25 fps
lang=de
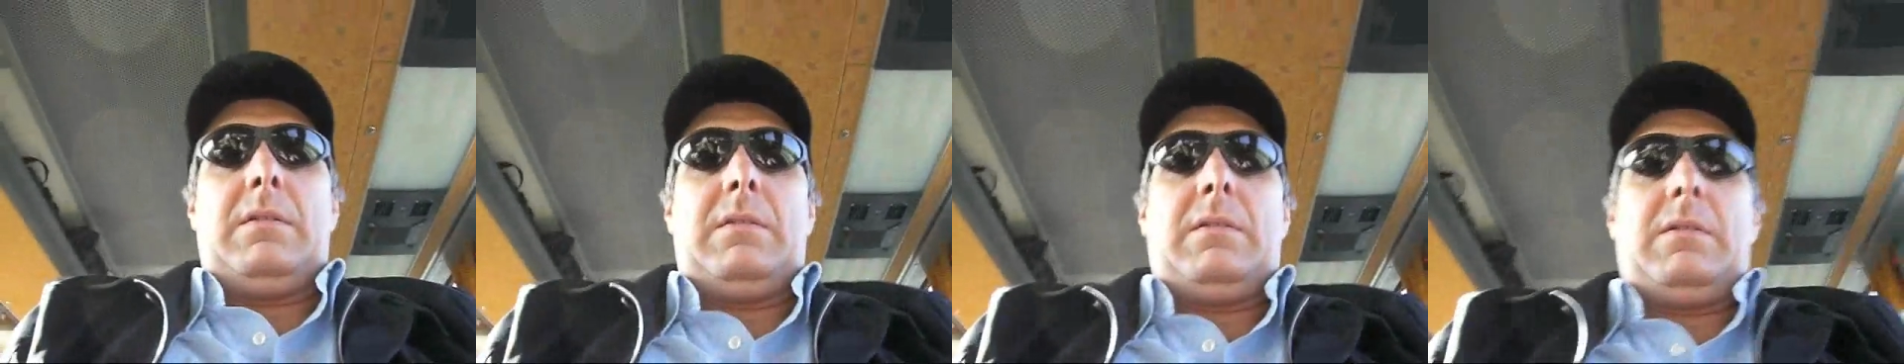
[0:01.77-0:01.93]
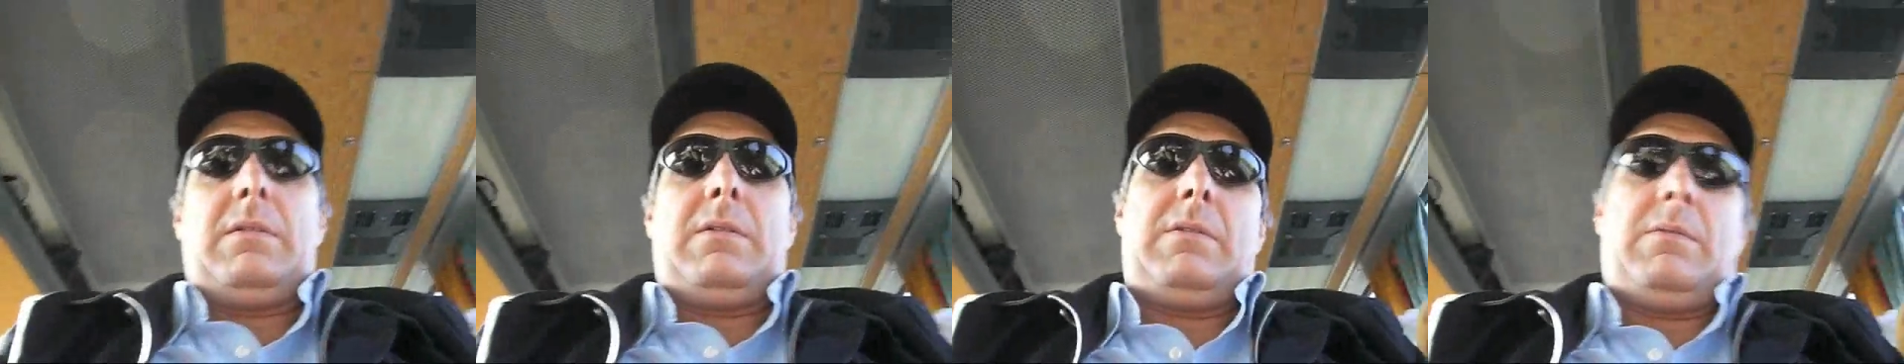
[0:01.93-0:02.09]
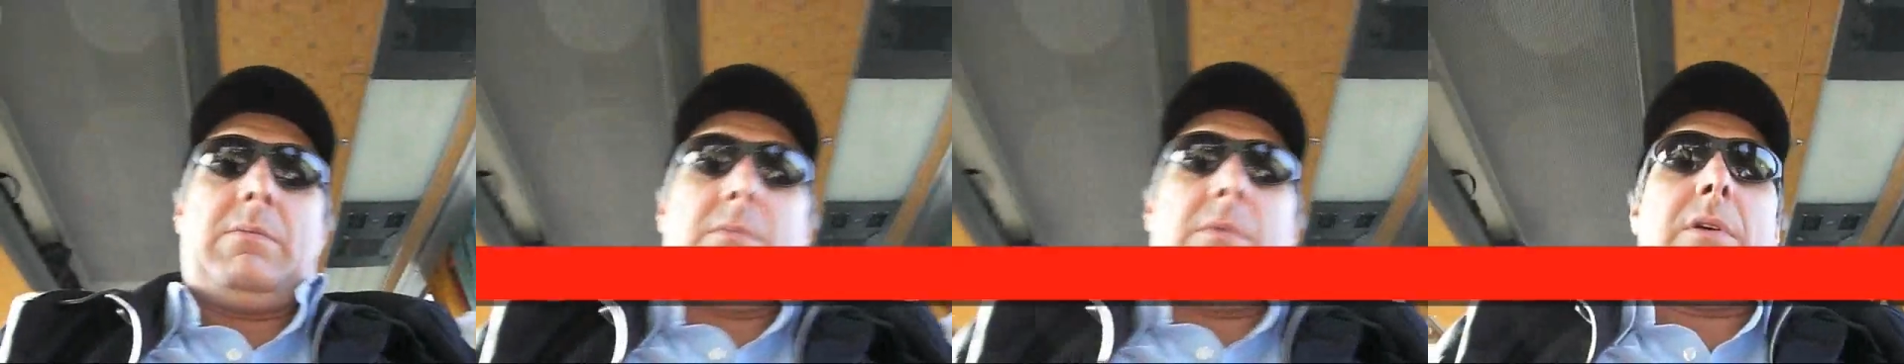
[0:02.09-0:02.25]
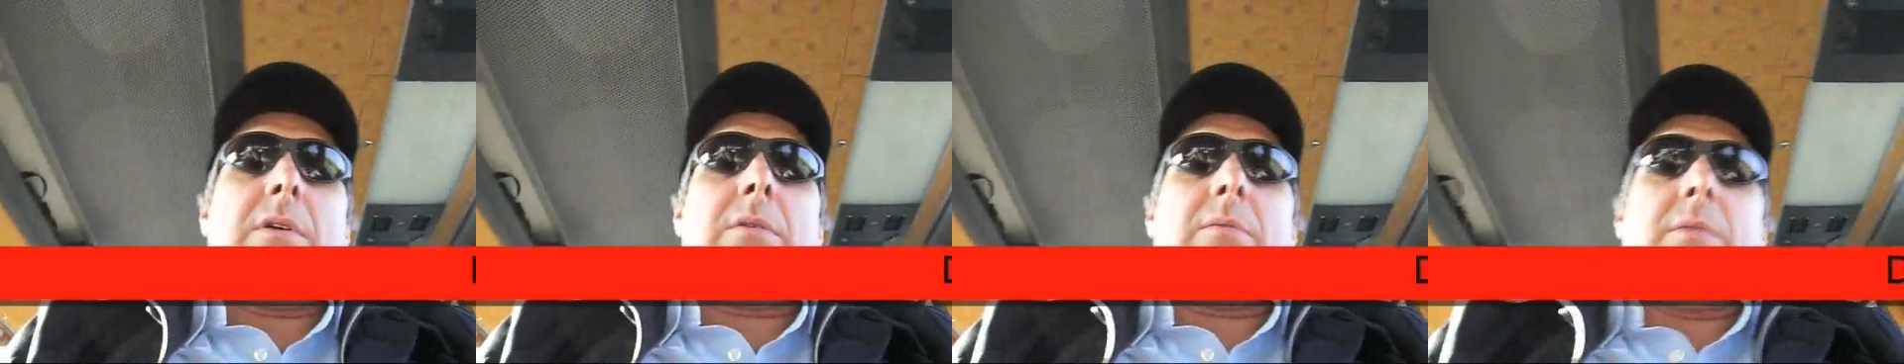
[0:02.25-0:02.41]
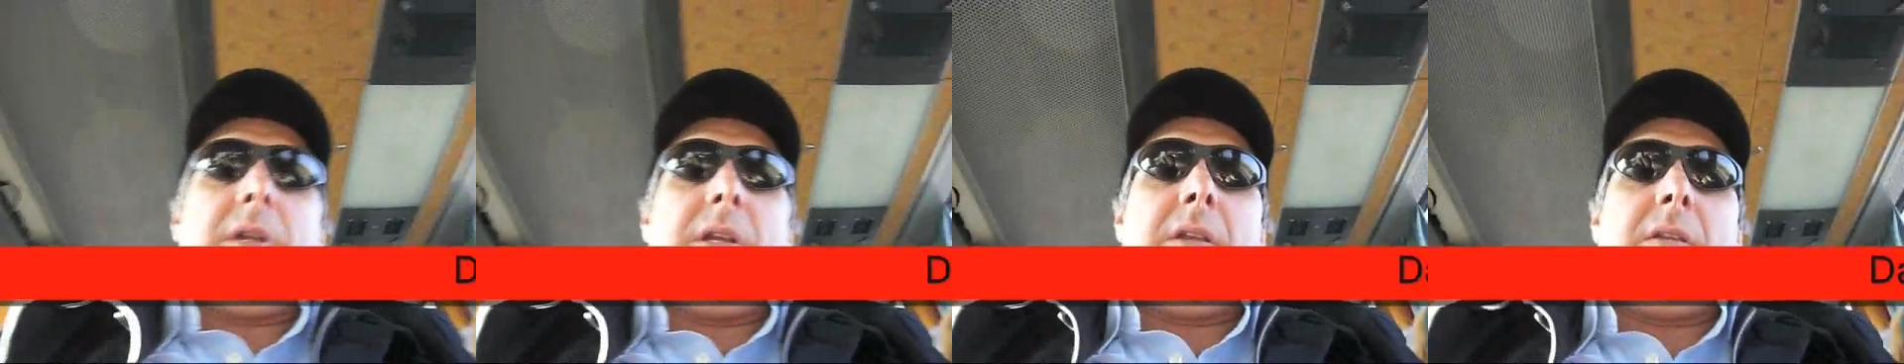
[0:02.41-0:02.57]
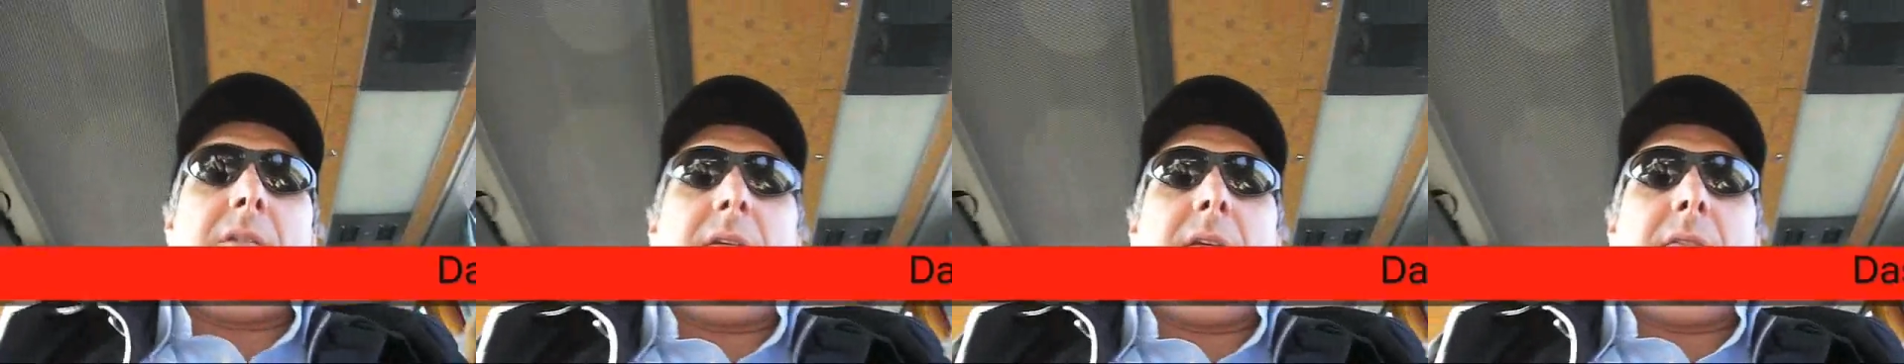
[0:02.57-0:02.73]
schon eine Weile
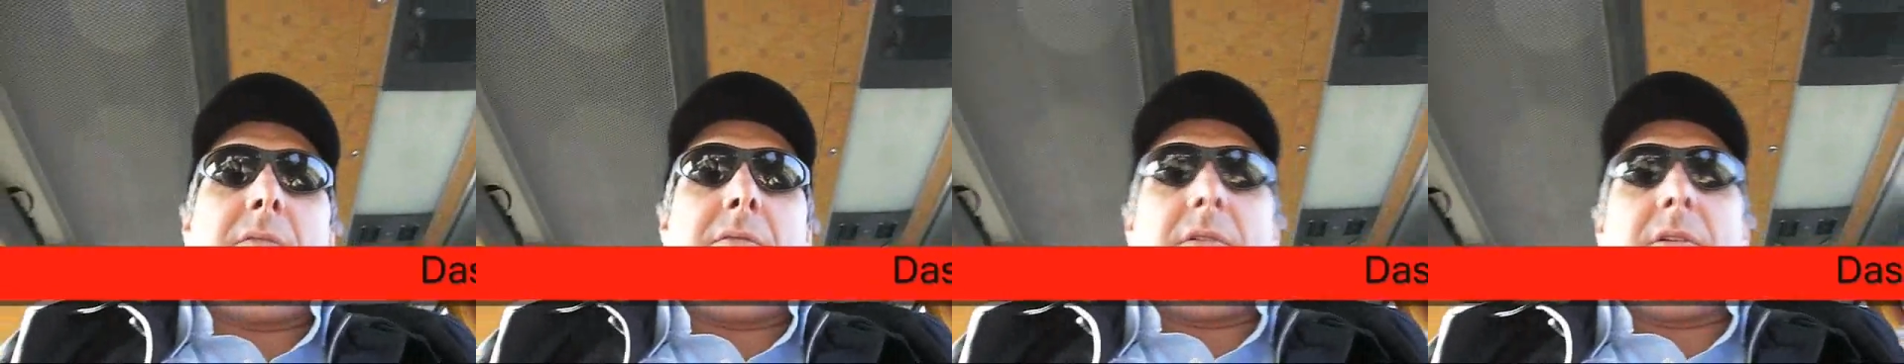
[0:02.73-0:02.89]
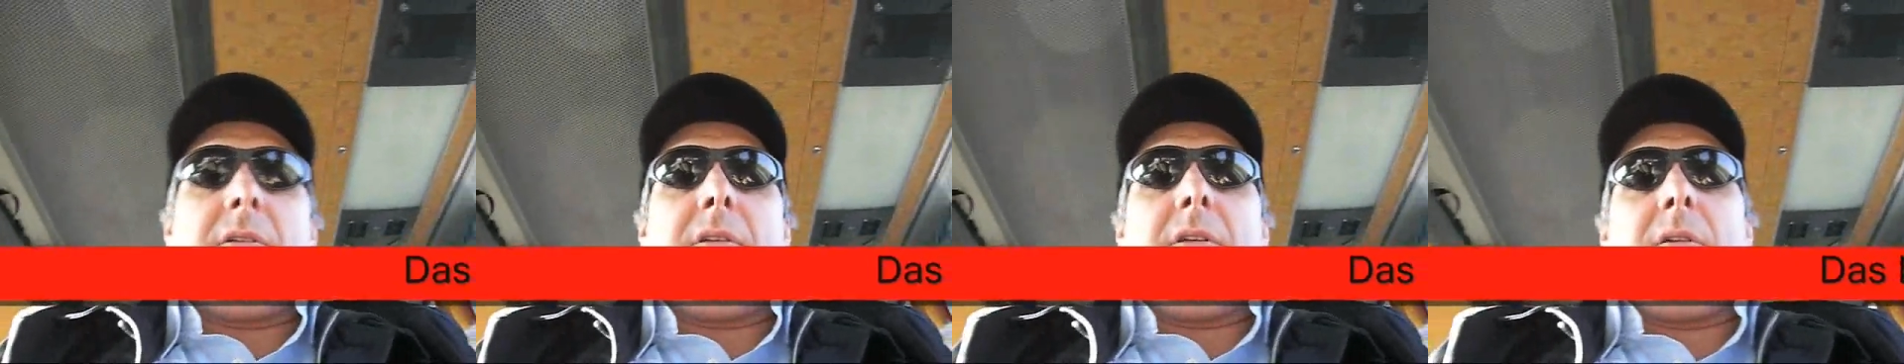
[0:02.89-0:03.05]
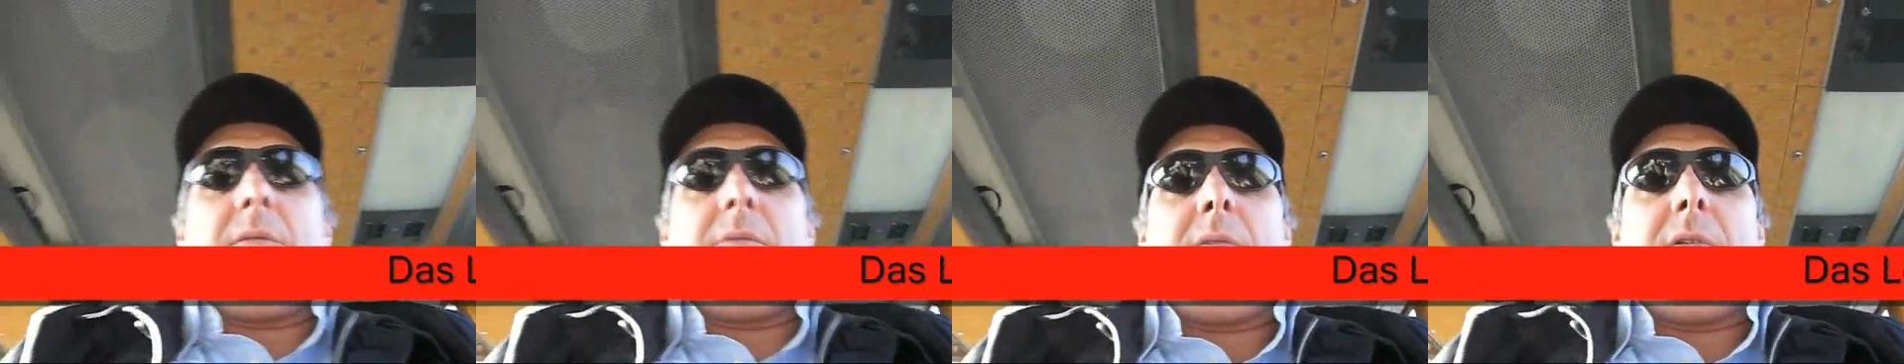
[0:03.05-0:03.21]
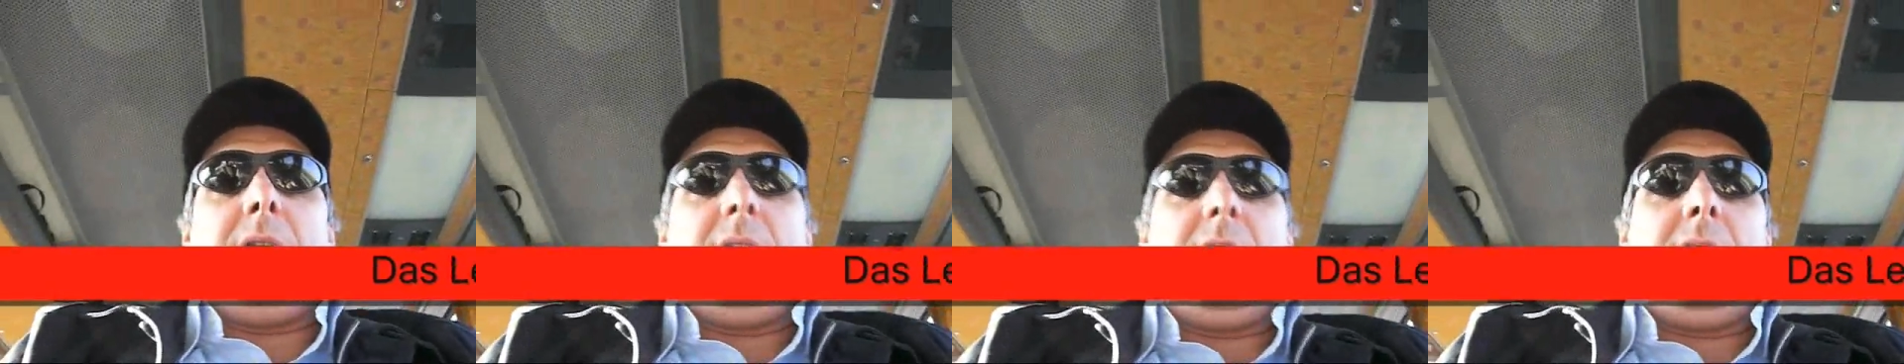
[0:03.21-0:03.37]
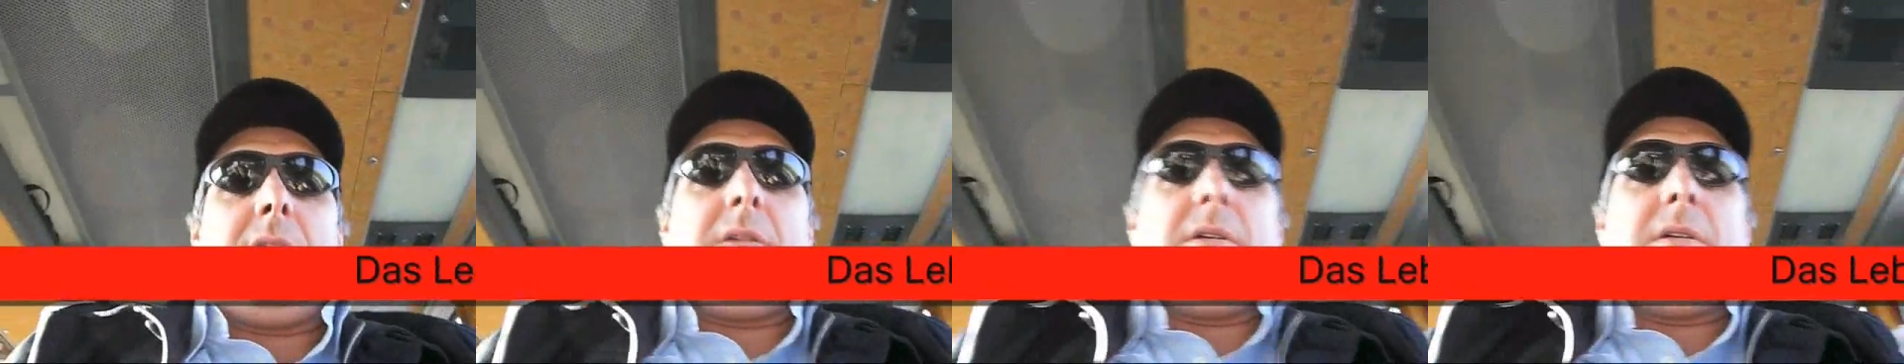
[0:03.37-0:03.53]
nicht mehr gesehen.